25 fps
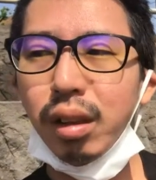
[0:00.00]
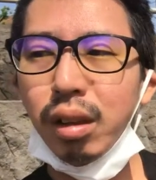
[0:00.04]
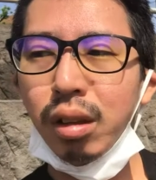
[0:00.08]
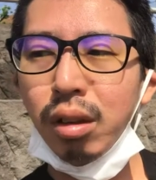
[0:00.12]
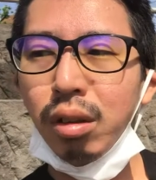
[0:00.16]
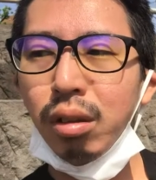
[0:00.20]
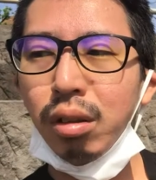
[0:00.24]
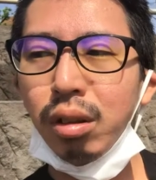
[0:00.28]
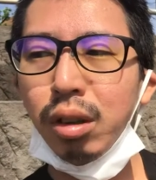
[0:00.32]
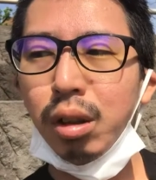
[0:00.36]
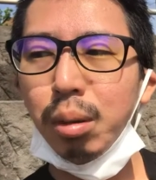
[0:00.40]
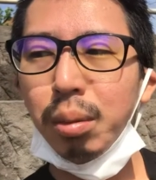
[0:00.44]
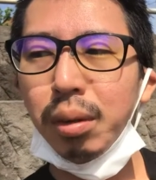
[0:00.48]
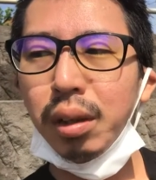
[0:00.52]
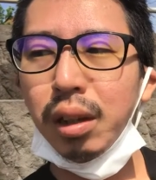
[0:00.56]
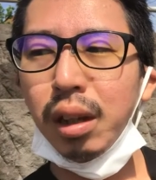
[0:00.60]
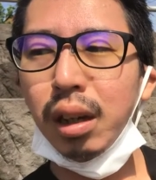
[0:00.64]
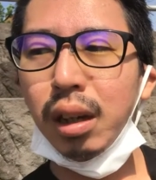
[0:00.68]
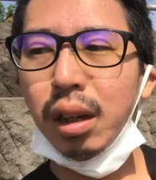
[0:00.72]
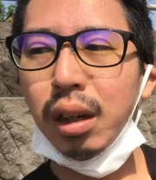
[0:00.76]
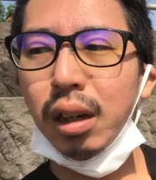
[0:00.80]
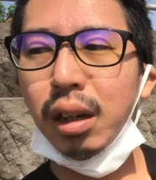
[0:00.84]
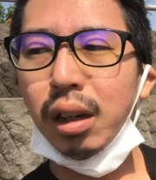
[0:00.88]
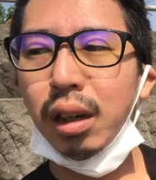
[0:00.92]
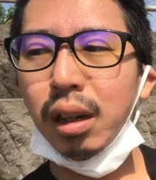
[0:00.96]
自分でな
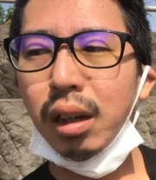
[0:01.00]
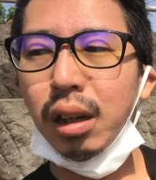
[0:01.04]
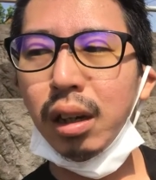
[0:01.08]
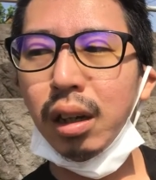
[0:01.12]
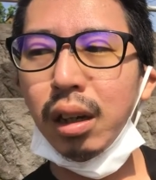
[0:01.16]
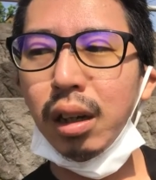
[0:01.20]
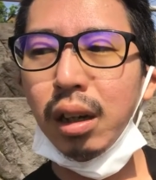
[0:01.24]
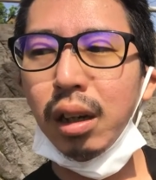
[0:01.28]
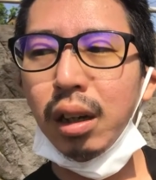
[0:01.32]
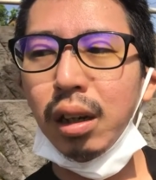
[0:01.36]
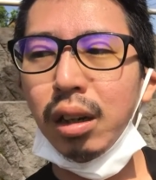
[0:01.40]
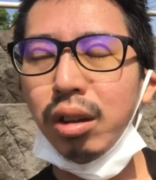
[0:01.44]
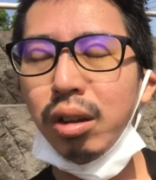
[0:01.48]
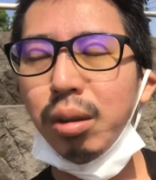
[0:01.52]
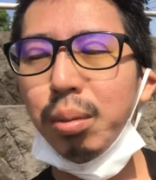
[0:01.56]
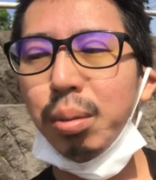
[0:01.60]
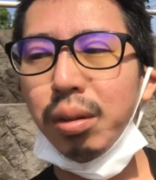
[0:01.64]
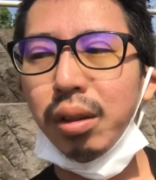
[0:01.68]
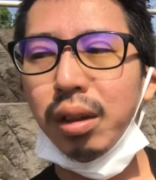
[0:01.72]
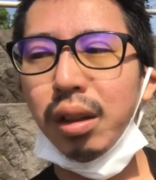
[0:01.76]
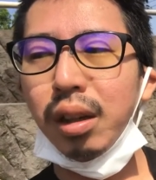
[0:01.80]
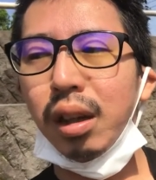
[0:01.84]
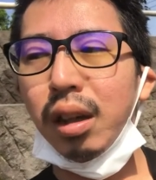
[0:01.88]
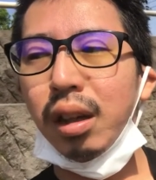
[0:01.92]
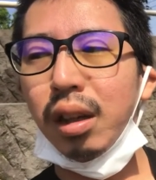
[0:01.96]
かなかね自
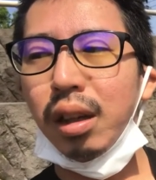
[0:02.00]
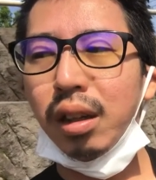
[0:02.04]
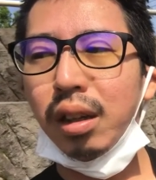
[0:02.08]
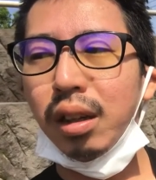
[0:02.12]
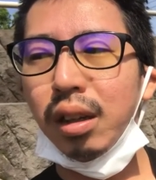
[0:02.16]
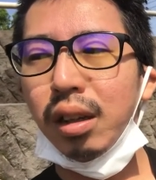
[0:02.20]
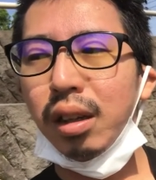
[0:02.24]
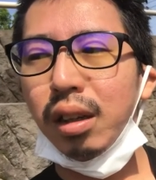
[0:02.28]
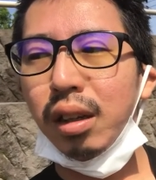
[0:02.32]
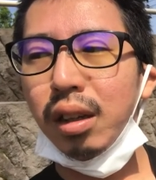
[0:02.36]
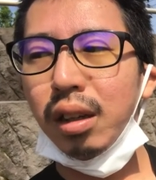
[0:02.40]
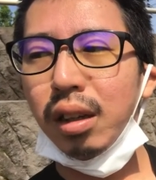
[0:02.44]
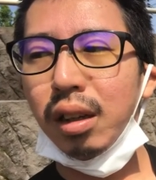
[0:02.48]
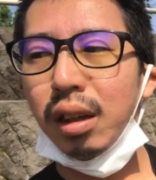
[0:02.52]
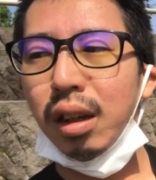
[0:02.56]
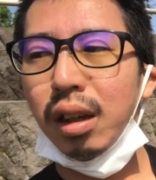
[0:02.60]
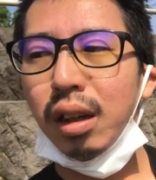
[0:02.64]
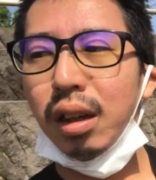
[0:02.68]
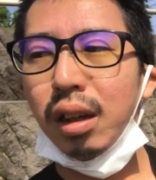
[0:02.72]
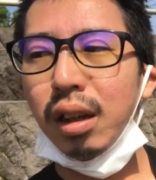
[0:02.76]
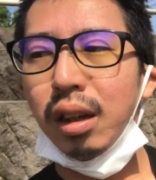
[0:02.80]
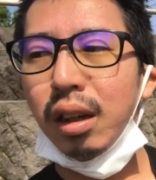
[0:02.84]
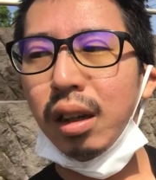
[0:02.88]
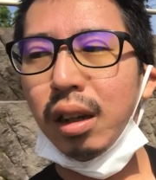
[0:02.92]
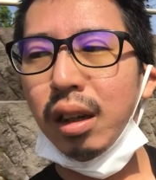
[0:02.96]
分が
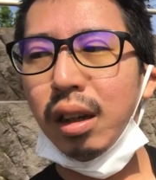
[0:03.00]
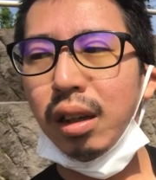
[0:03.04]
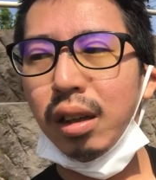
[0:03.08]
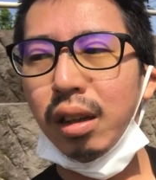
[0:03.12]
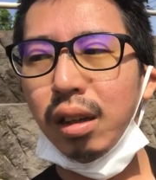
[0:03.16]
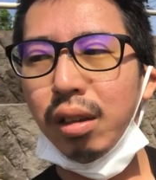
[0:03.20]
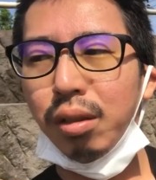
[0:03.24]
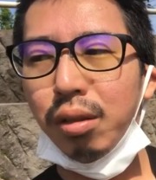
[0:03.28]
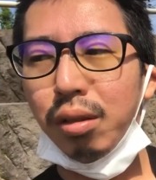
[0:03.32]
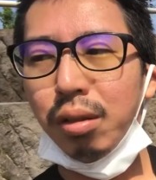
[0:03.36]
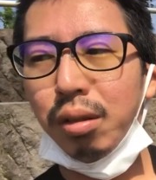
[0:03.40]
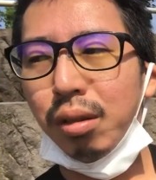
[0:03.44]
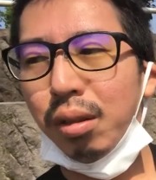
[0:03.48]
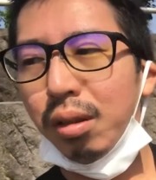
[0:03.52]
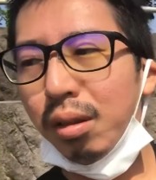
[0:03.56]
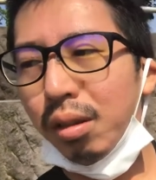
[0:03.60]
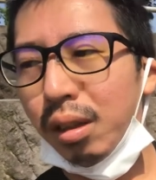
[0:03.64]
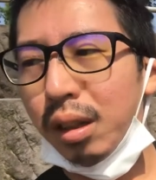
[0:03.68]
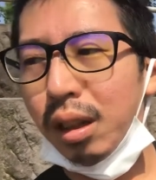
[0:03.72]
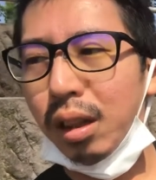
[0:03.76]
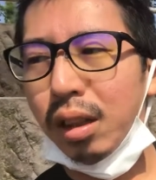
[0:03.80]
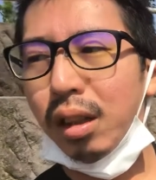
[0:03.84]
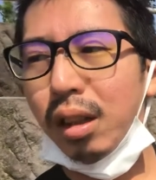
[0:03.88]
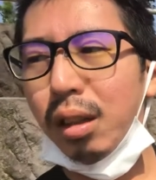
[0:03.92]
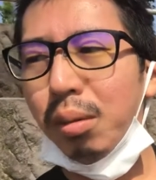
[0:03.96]
が選んでる行動で
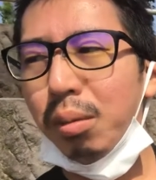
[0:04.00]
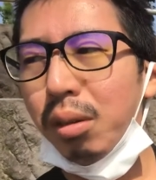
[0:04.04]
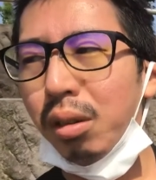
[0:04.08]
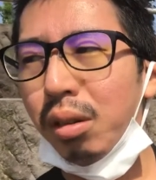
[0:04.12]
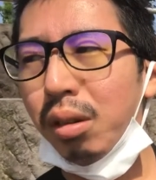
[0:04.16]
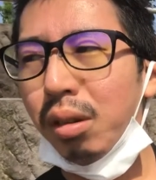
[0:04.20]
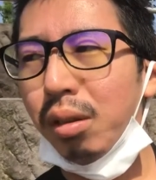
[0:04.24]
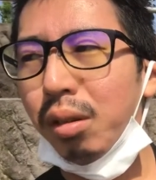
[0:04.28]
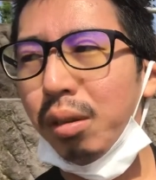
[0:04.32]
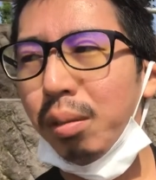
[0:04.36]
あっても、